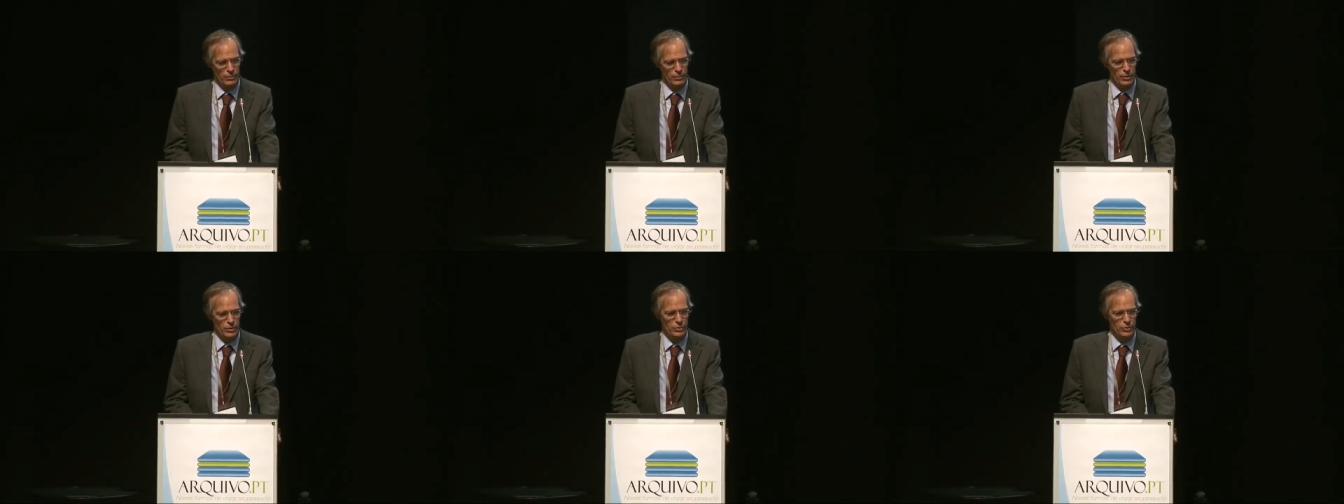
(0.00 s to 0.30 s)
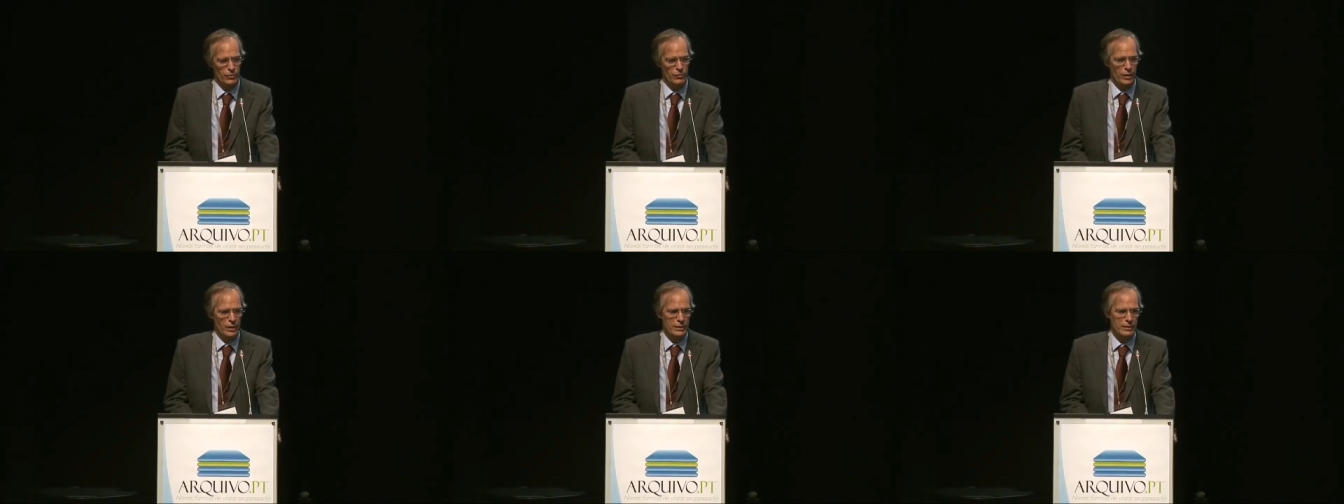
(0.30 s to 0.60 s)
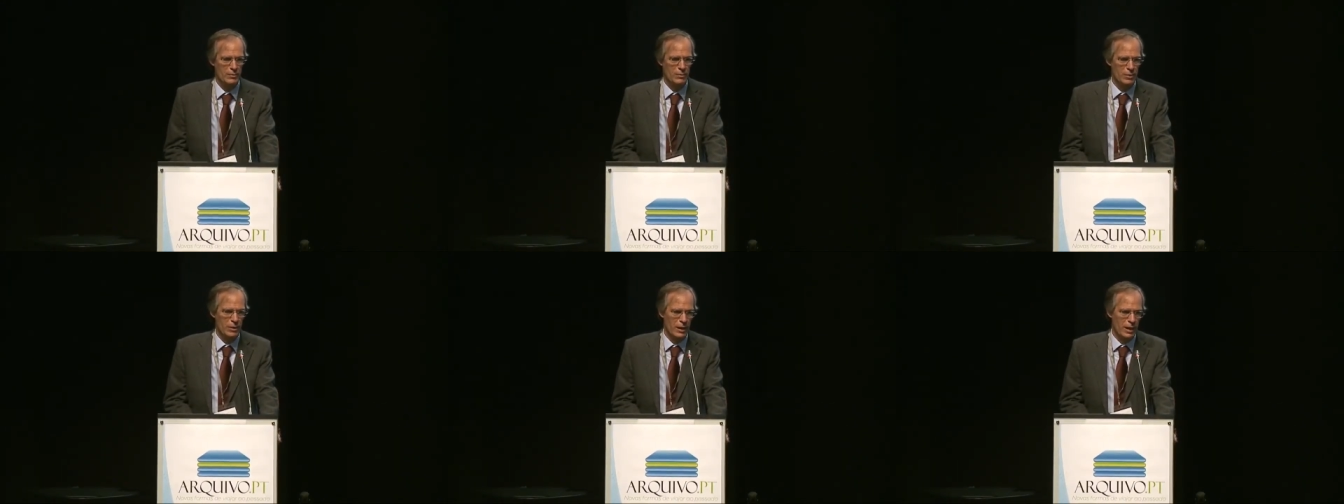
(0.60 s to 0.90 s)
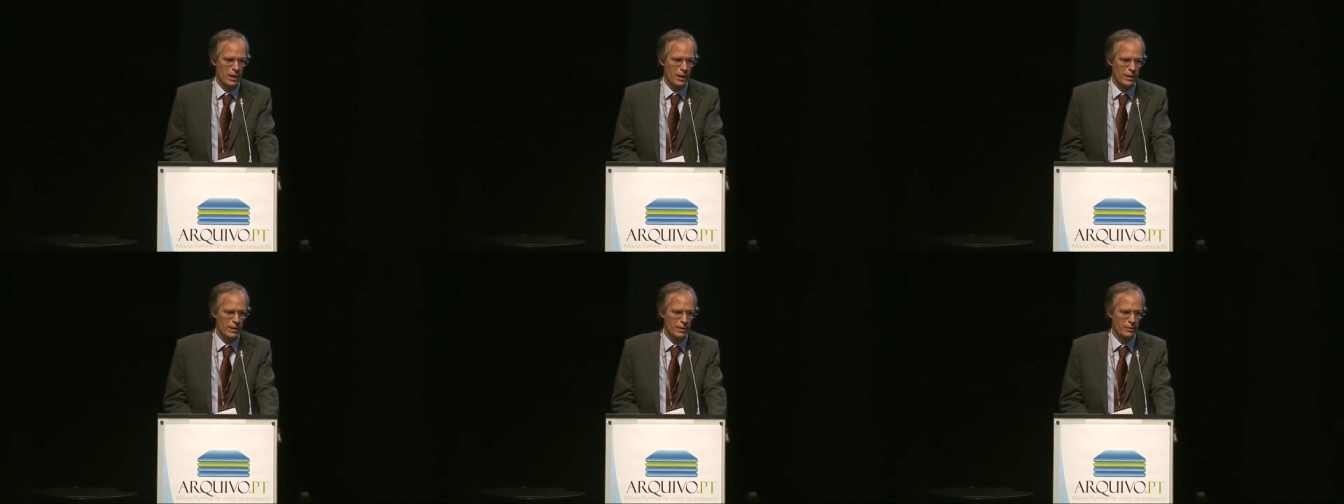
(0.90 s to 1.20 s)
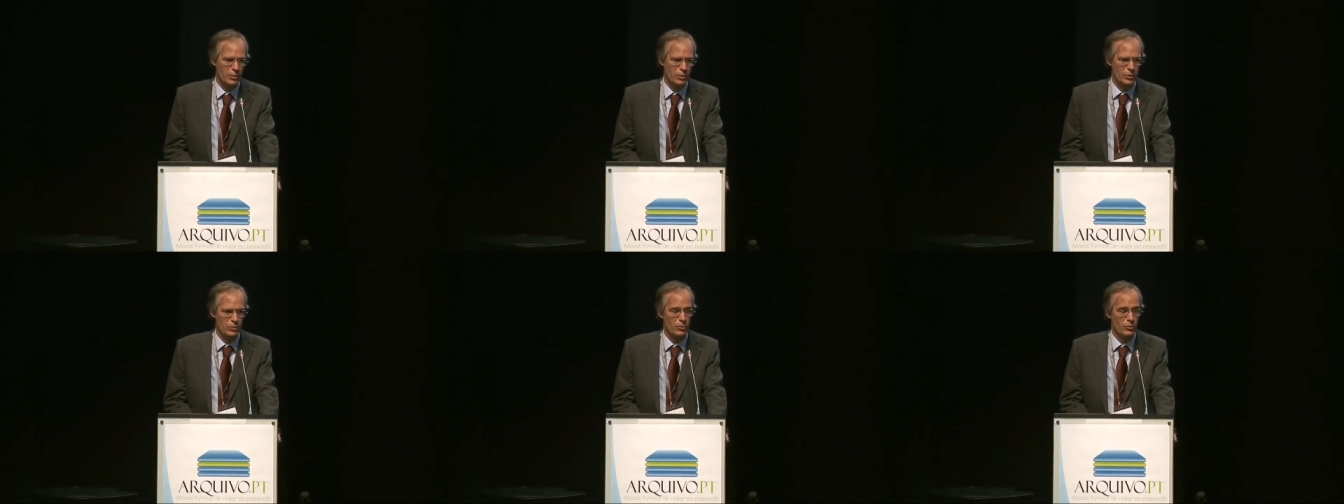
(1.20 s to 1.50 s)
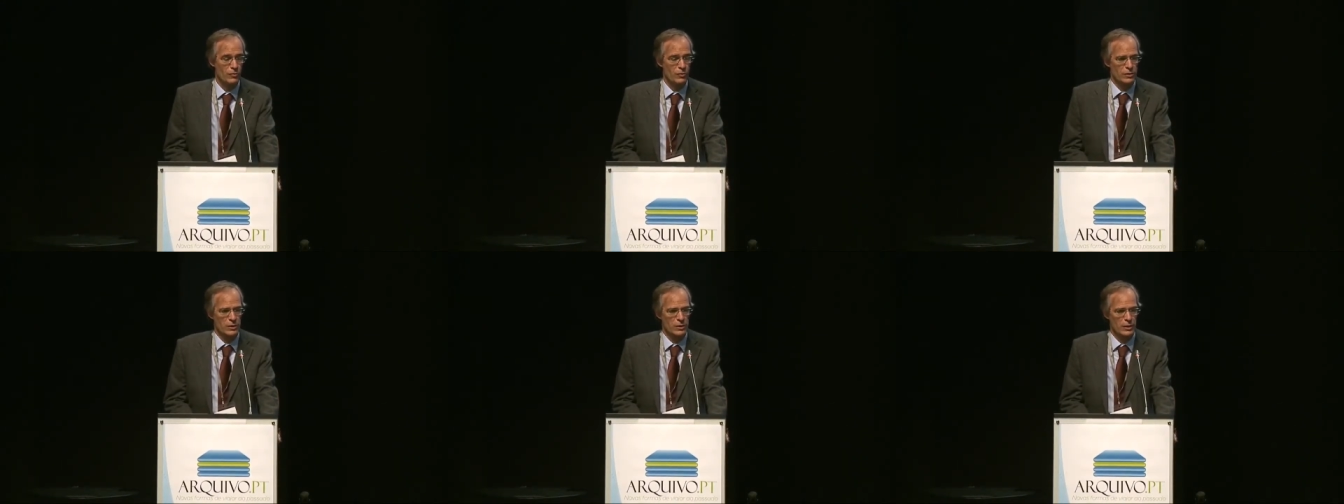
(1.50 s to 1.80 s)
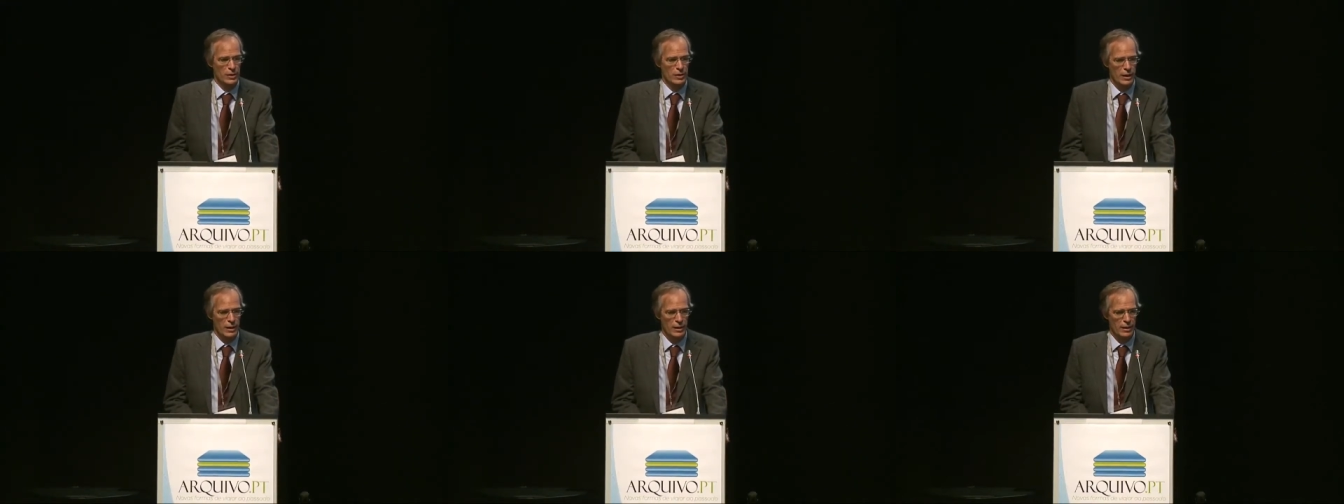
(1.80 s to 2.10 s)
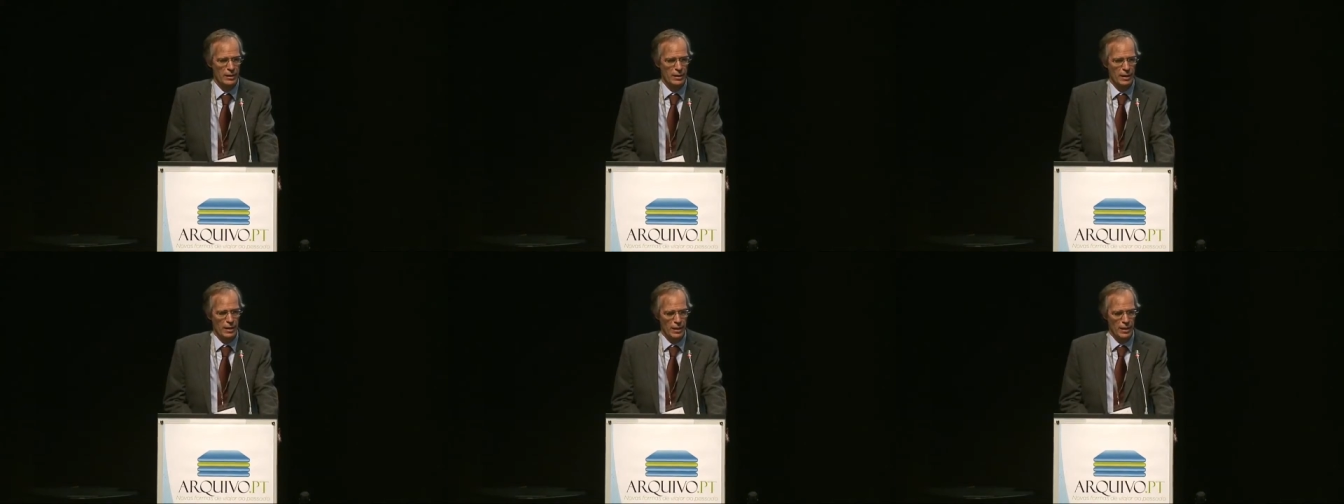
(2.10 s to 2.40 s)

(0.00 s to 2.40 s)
pela sua flexibilidade, pela sua facilidade